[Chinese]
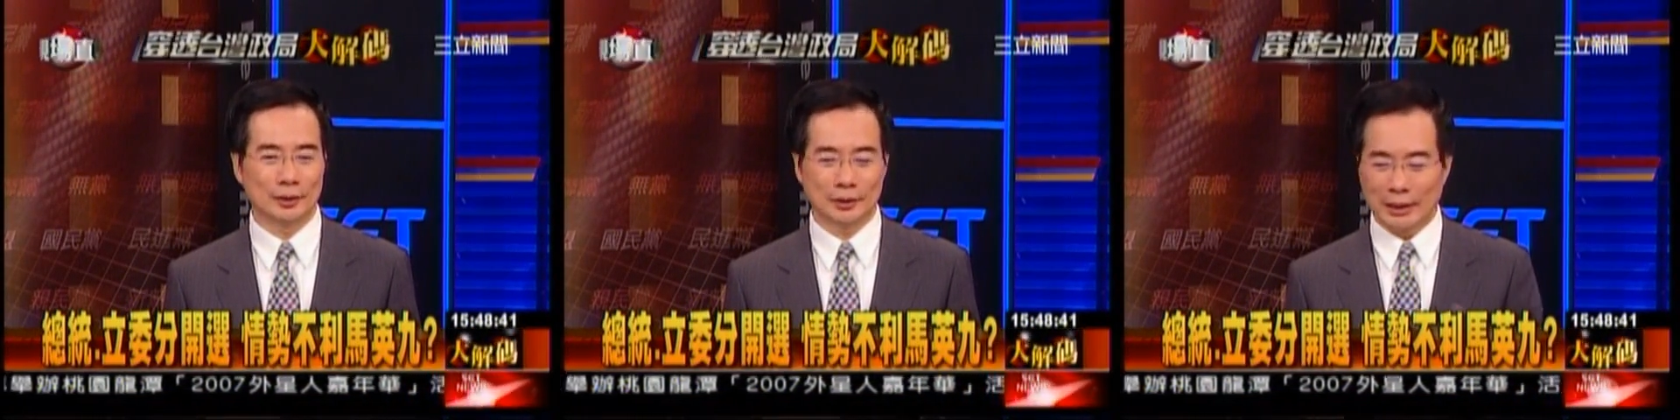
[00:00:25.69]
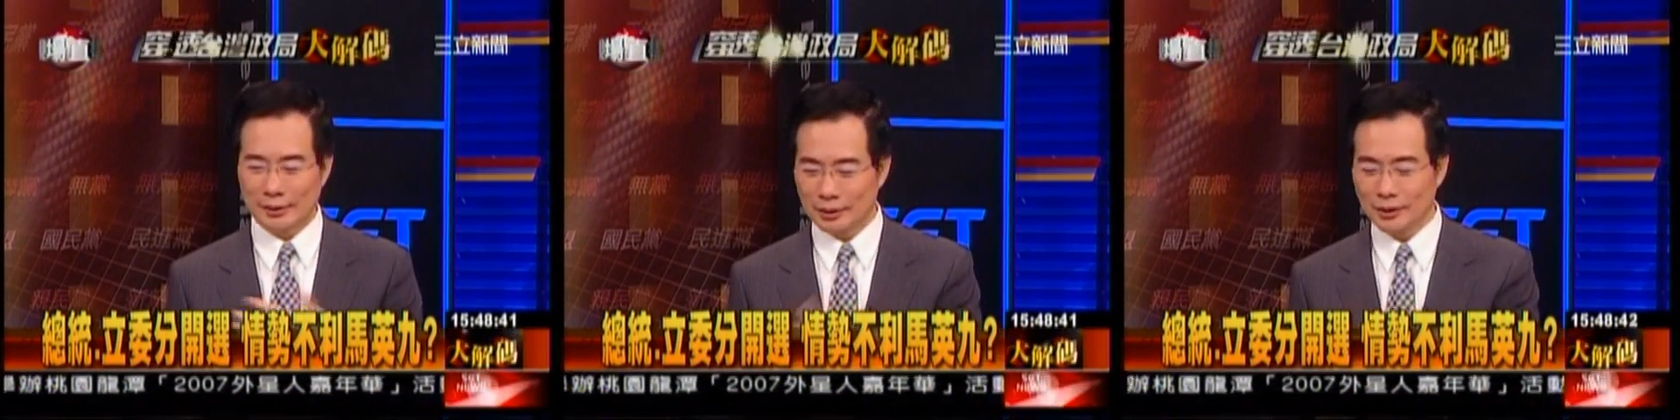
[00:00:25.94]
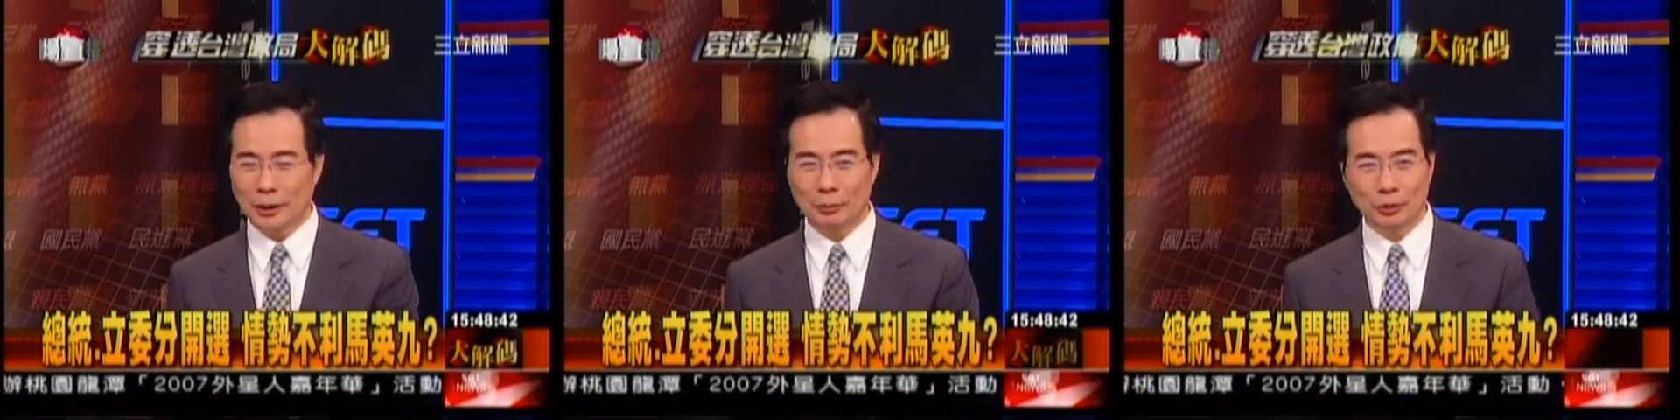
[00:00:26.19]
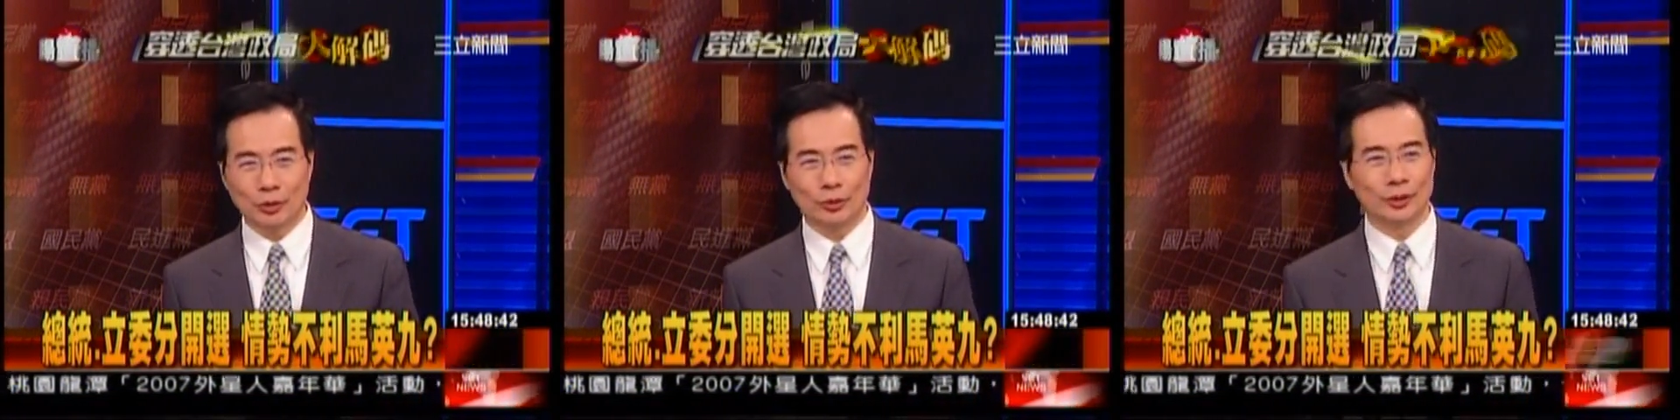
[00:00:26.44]
在执政
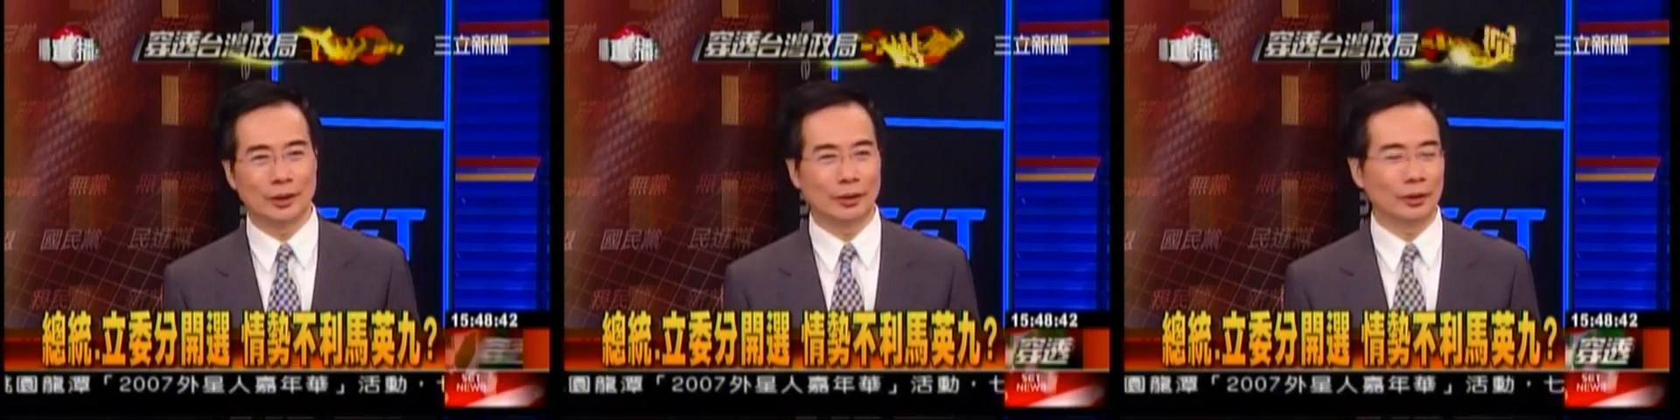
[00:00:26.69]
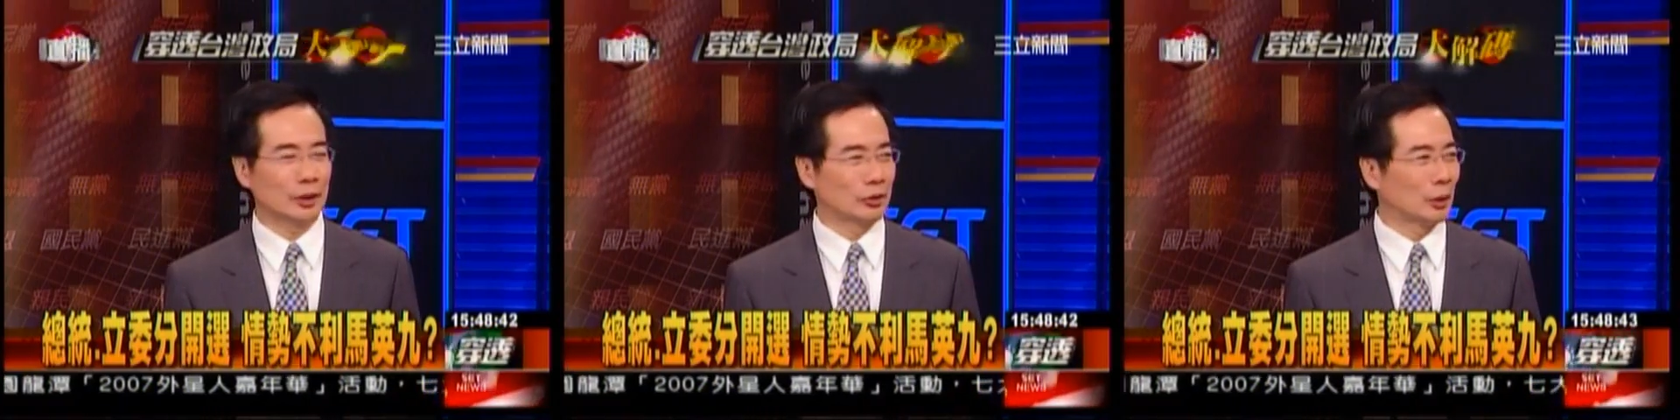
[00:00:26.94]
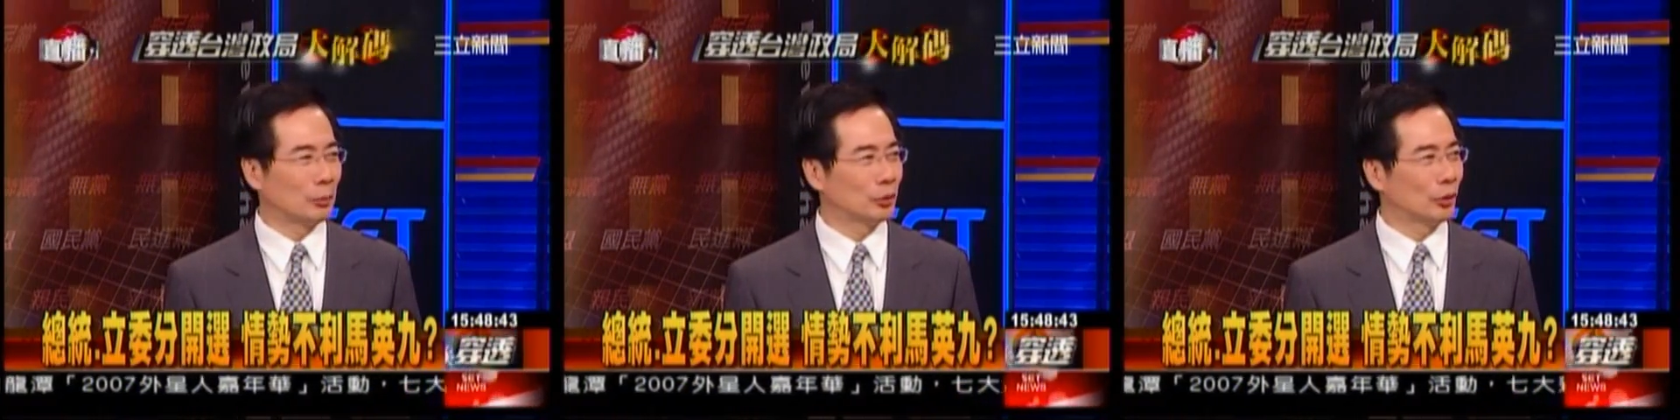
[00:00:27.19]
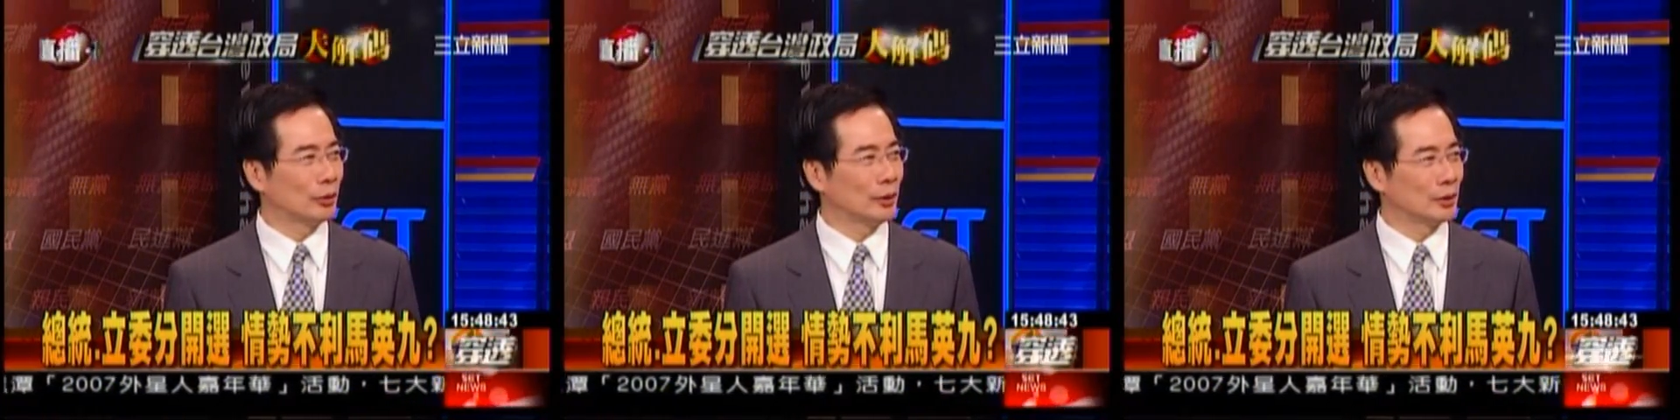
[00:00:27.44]
党不同意的或少转不
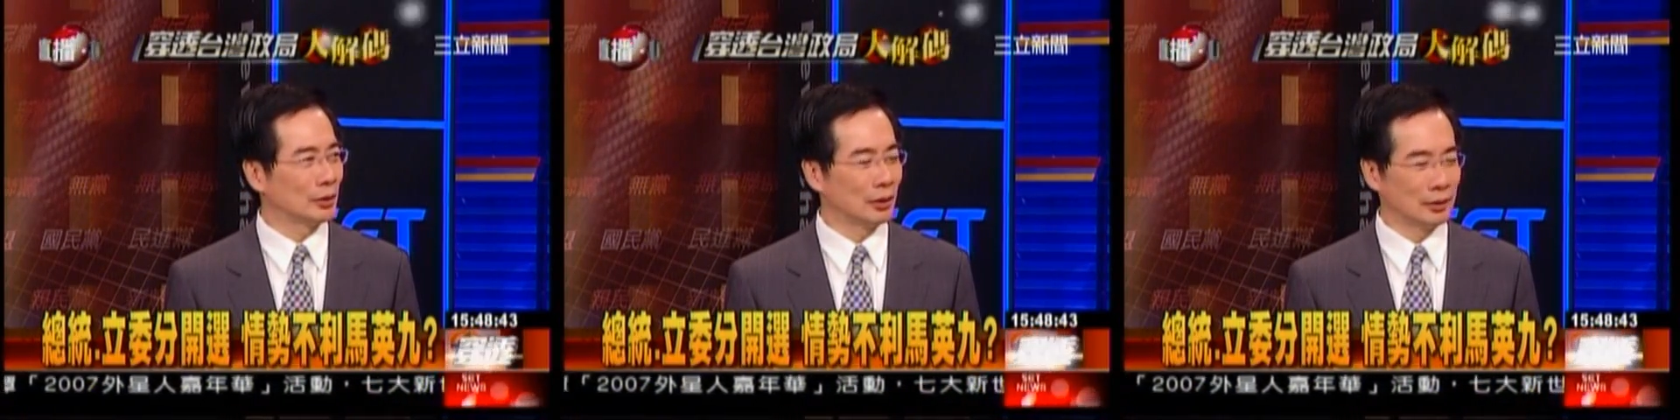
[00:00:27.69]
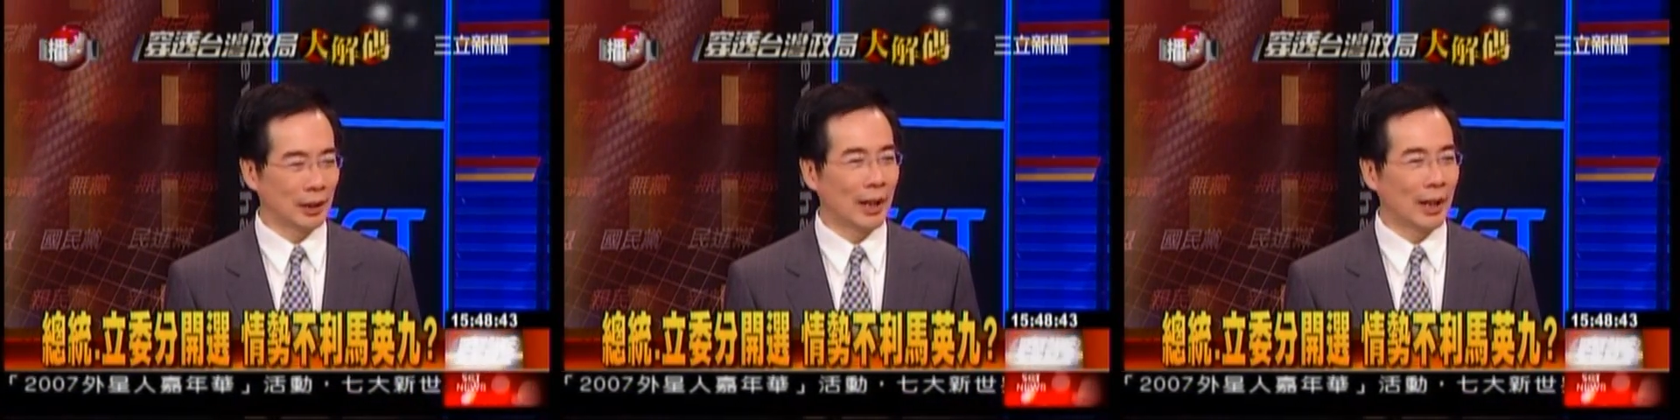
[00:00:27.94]
同意的时候，